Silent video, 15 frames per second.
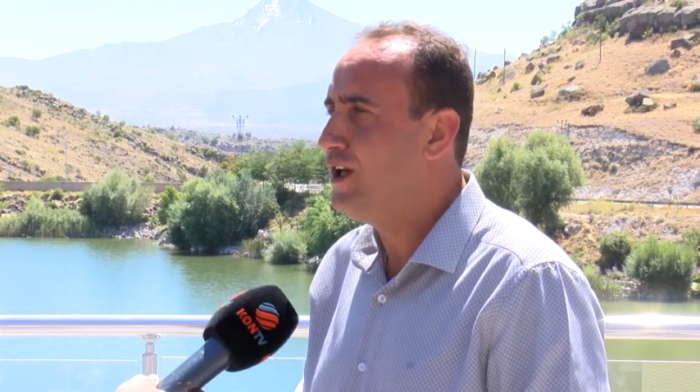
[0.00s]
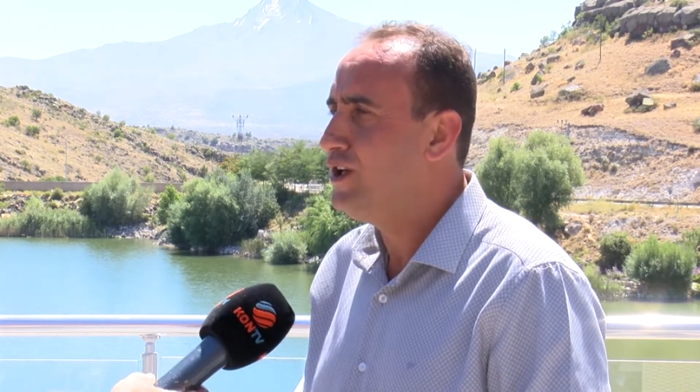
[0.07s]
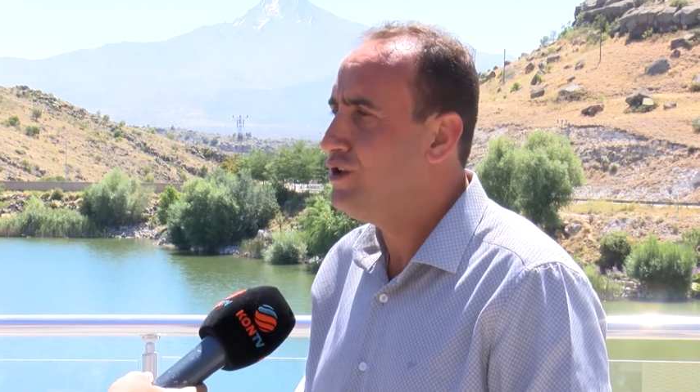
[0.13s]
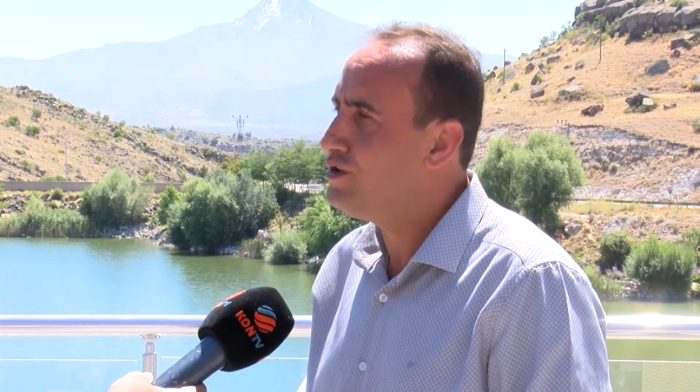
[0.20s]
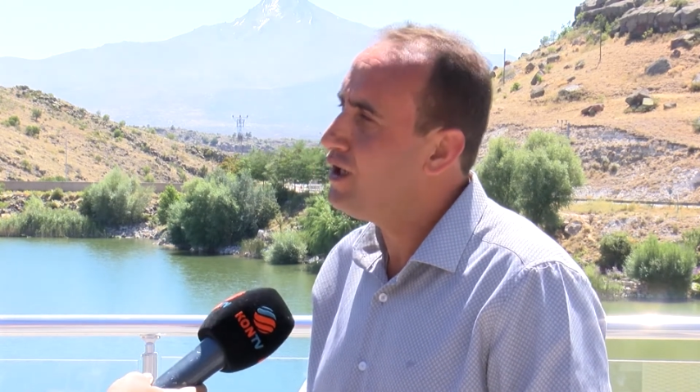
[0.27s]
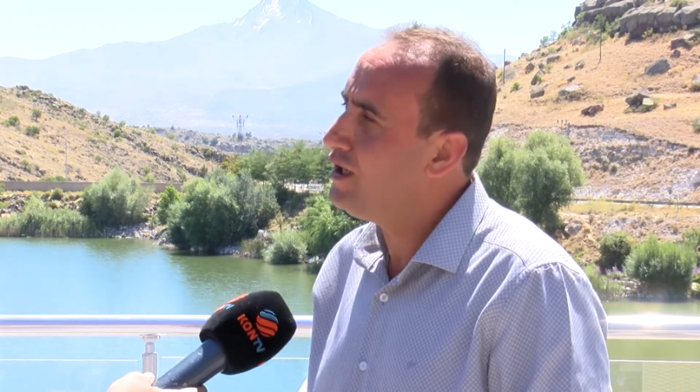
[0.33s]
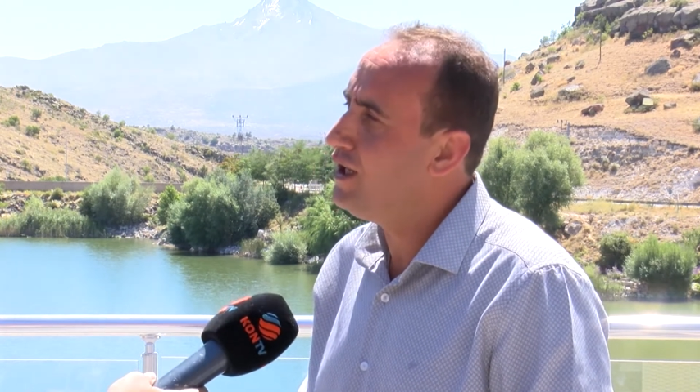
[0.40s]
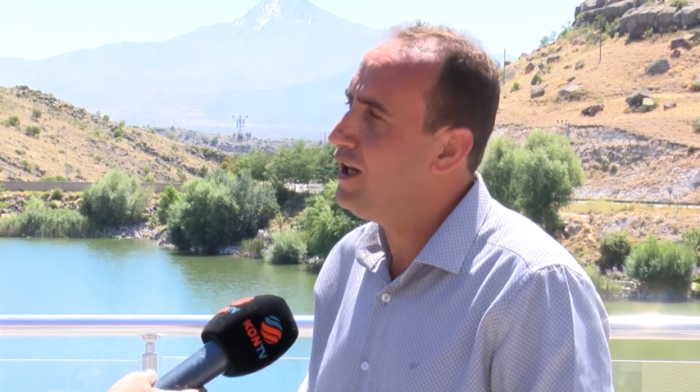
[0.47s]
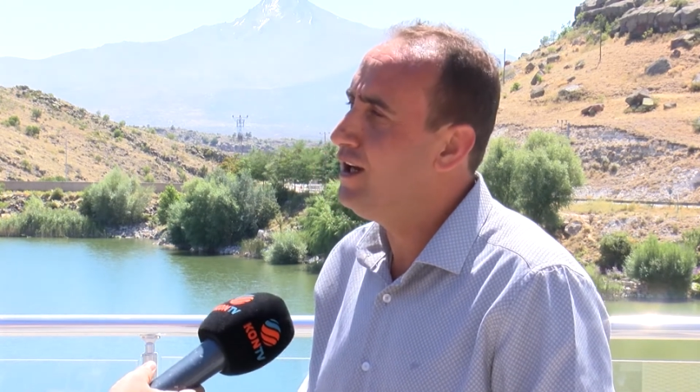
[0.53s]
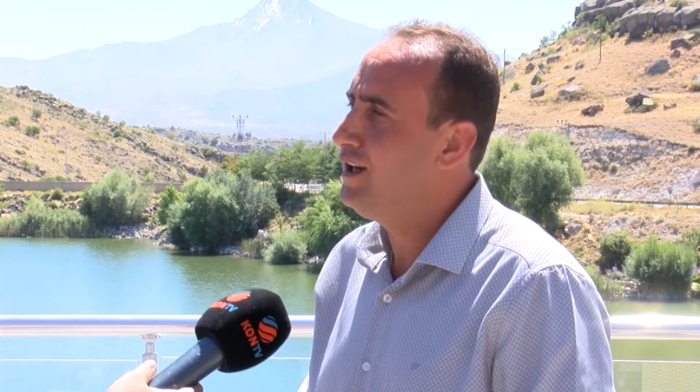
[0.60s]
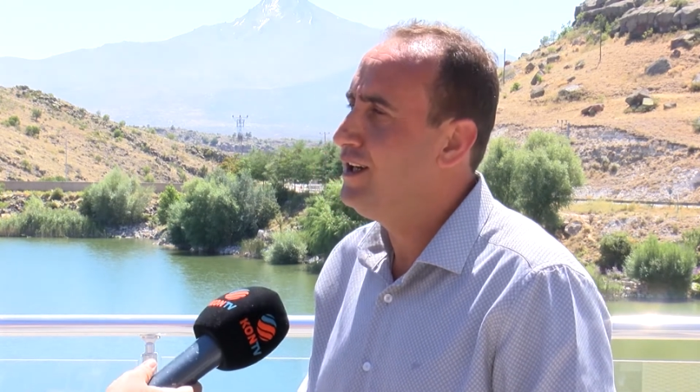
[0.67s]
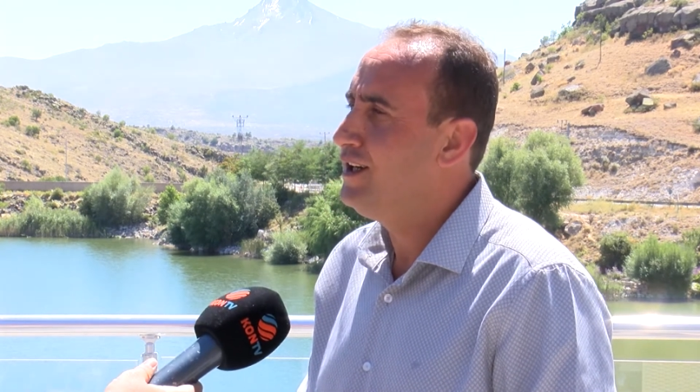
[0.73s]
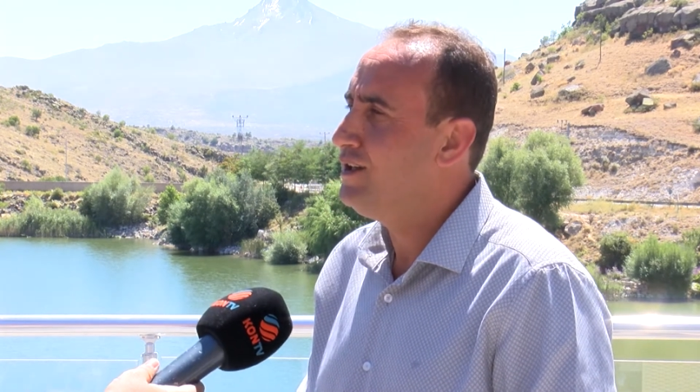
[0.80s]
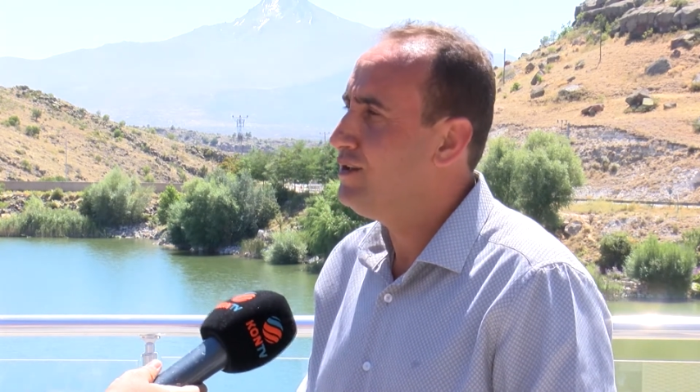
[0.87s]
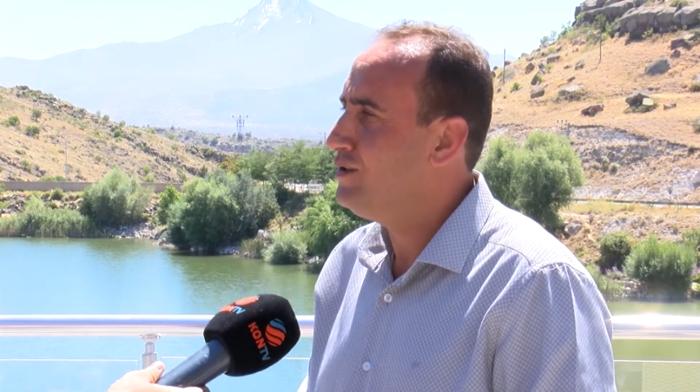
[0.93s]
İnşallah
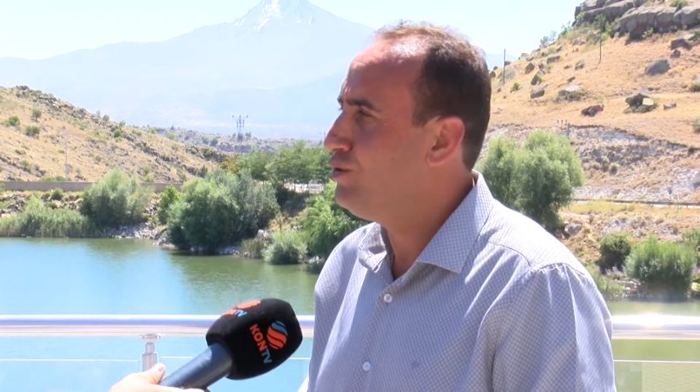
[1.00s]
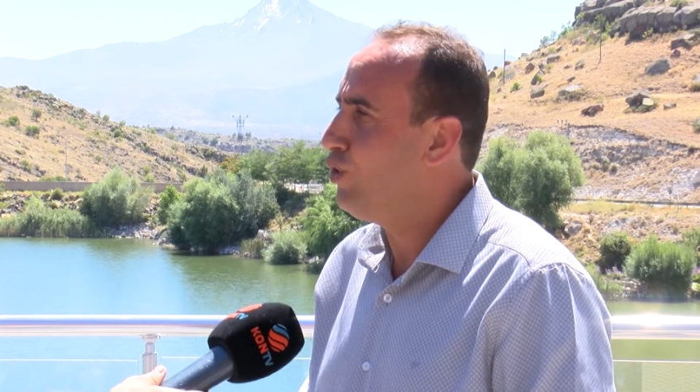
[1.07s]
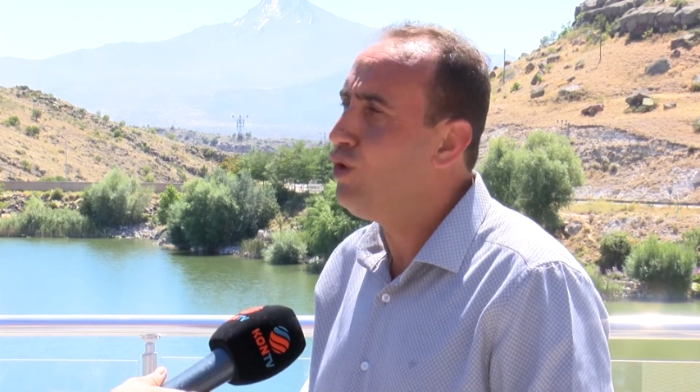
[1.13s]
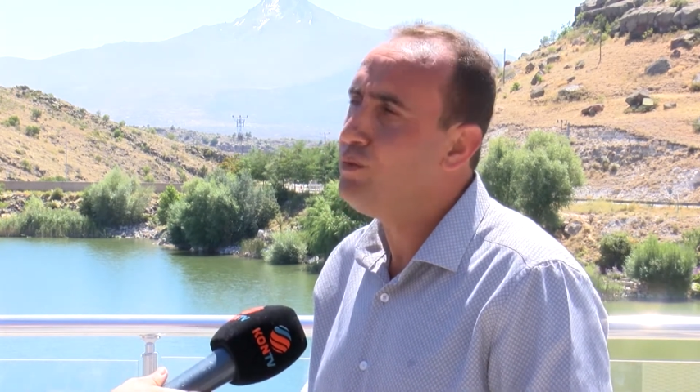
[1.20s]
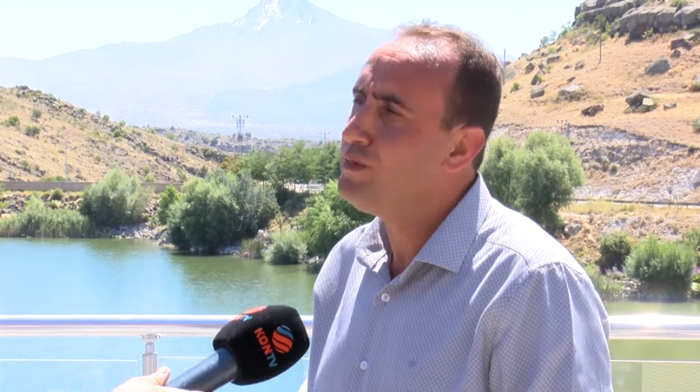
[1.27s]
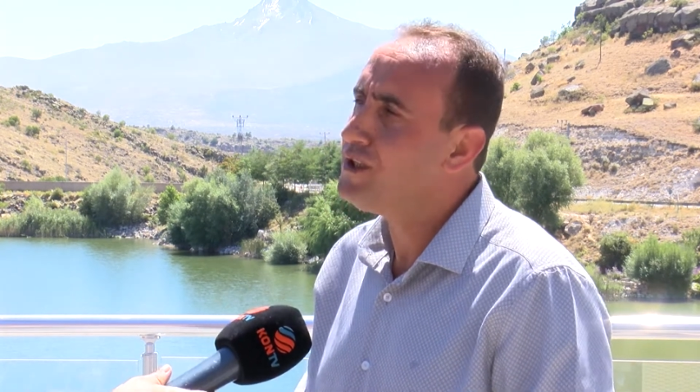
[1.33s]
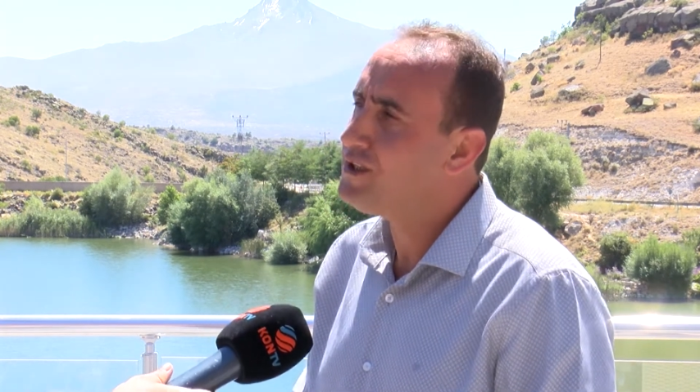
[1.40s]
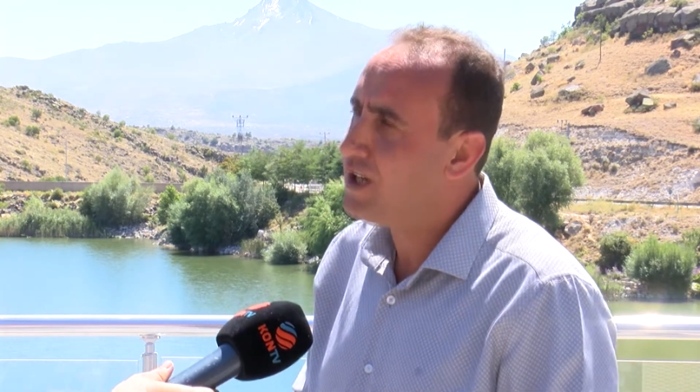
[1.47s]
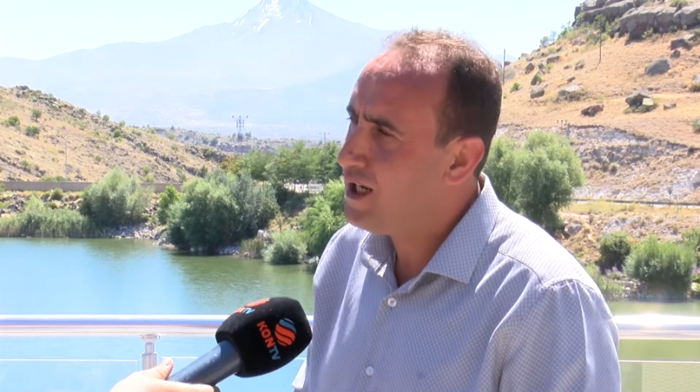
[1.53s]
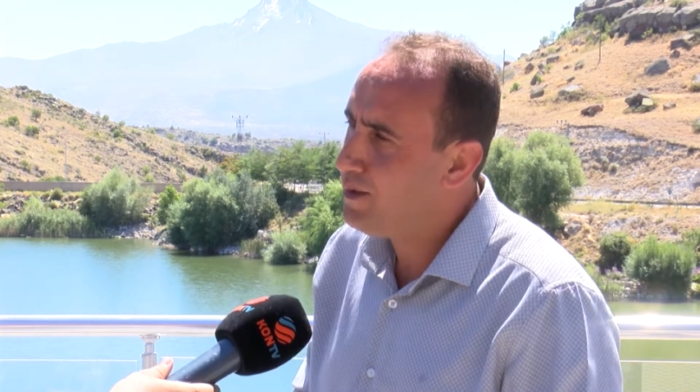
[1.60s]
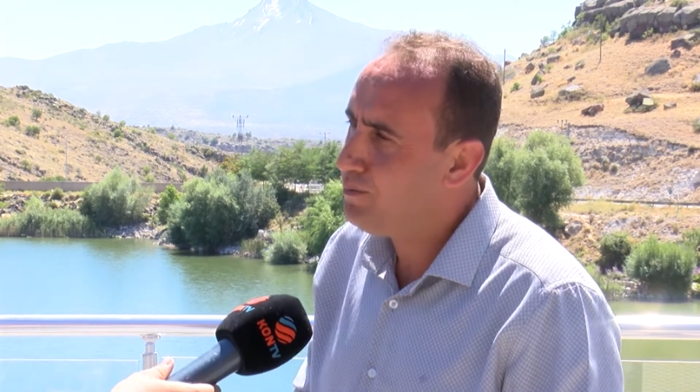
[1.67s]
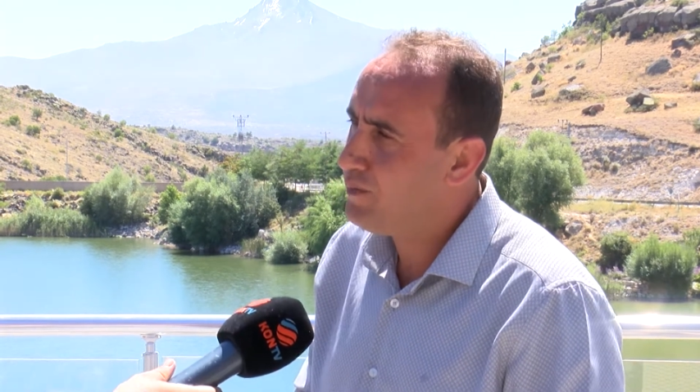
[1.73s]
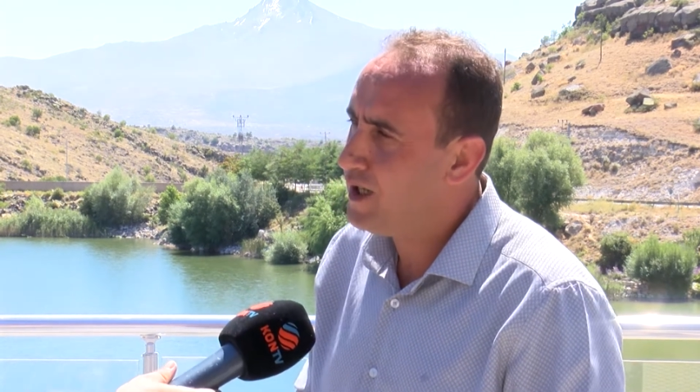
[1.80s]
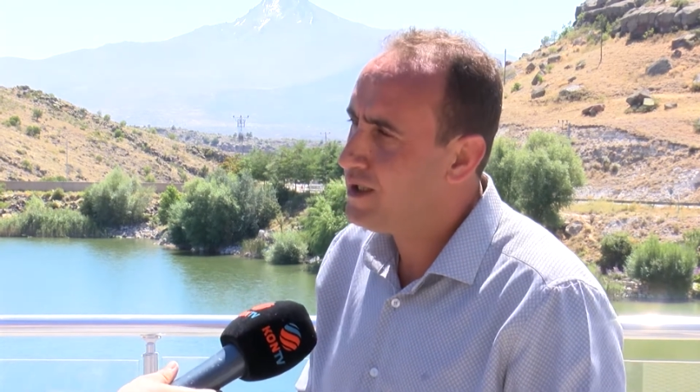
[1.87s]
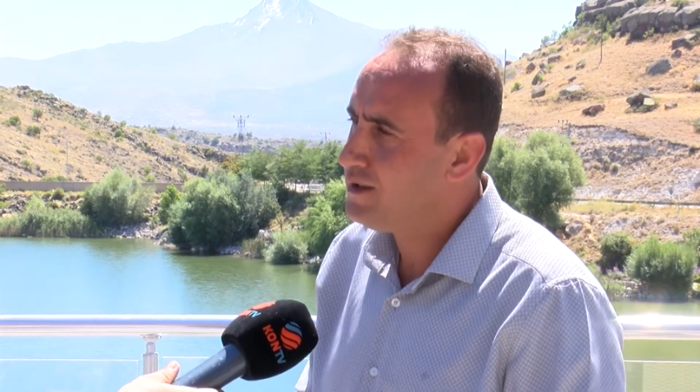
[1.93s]
yoğun bir
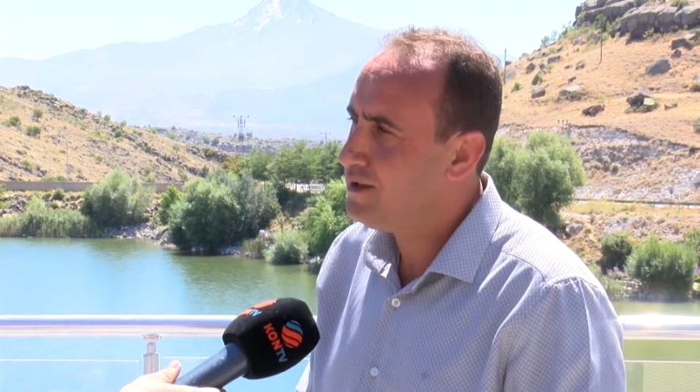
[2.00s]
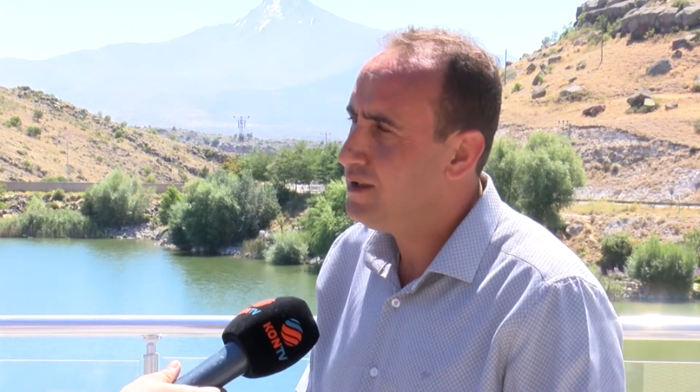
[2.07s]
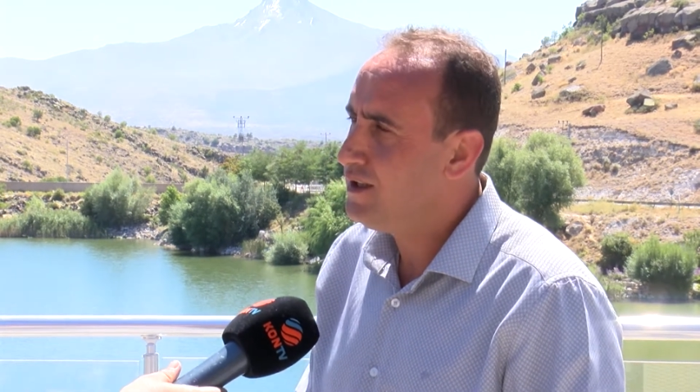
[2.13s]
talep var.